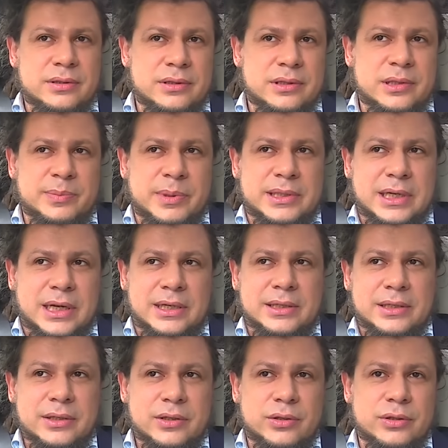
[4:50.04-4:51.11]
e,
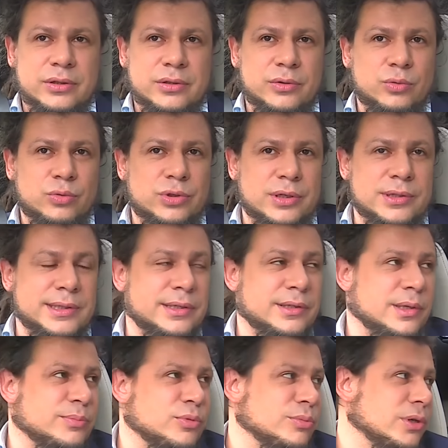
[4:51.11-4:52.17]
specjalnych y, urządzeń typu